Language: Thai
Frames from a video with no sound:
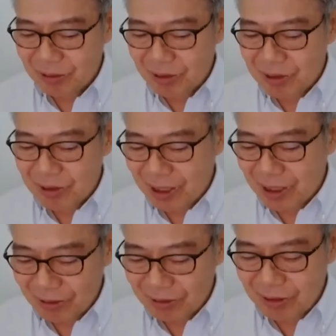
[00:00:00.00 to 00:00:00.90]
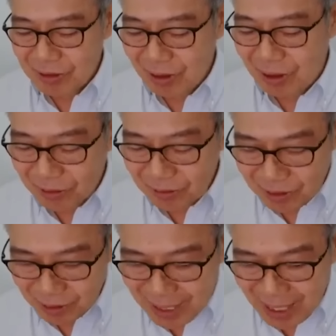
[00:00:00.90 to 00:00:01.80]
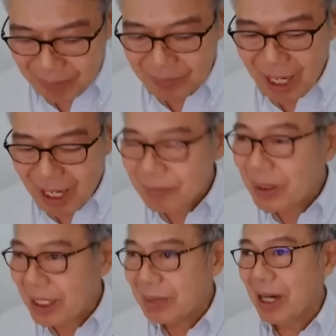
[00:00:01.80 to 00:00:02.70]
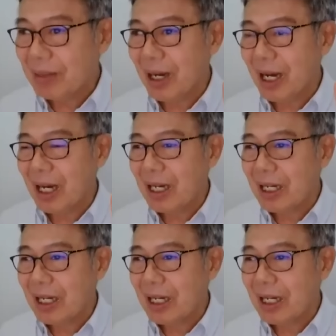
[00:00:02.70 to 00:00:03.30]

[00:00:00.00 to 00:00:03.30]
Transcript: สิบเอ็ด สองพันยี่สิบสอง สองพันยี่สิบสาม ห้าปีที่ผ่านมา